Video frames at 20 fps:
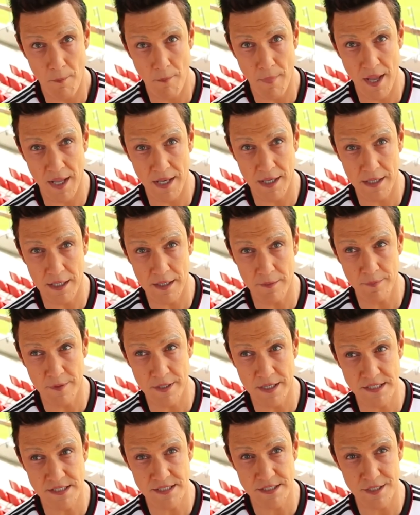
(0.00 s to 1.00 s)
Mein
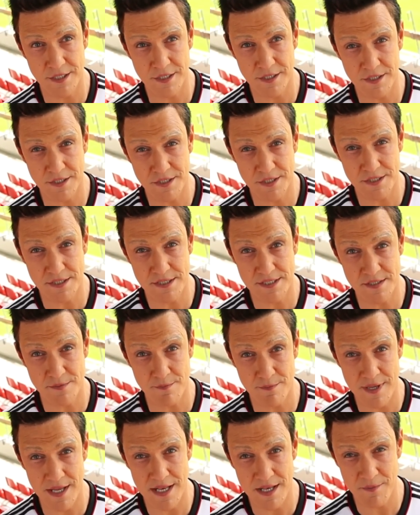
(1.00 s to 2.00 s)
Lieblingsgedicht ist
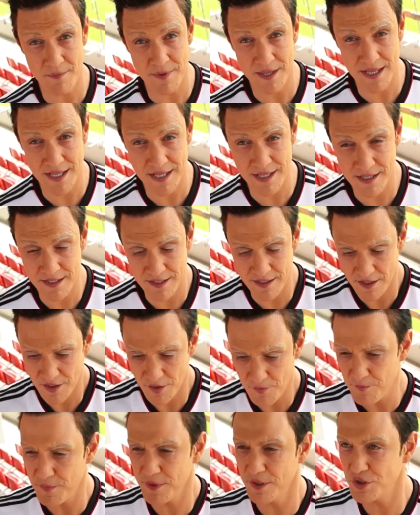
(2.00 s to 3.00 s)
Melman
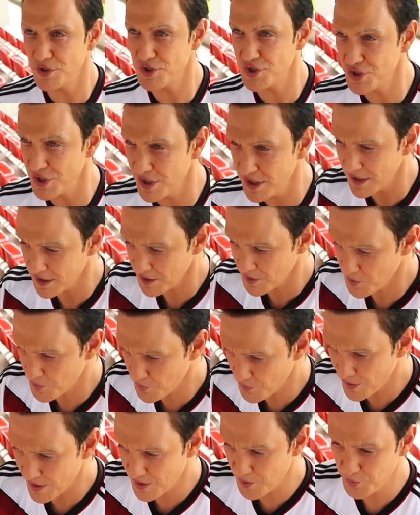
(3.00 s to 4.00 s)
mit Schinken,
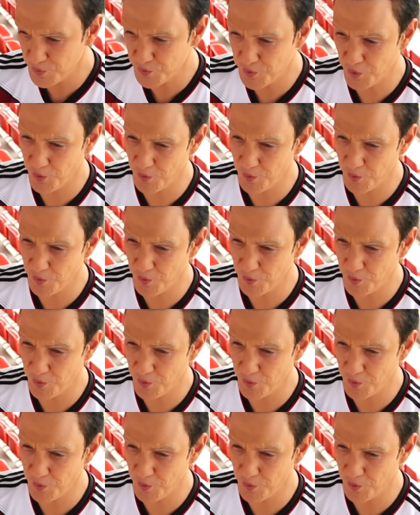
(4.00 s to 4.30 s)
Rührei und